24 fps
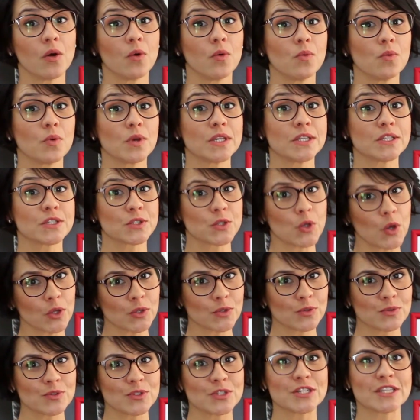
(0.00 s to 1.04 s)
Um
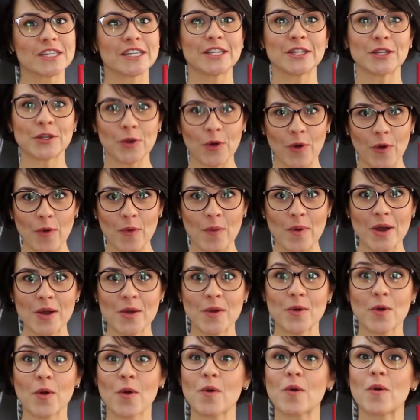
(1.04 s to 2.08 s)
risoto de
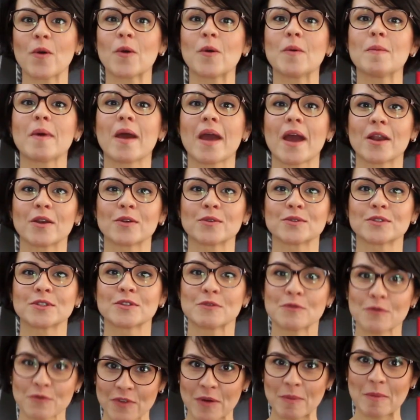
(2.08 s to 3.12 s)
quinoa com cogumelos.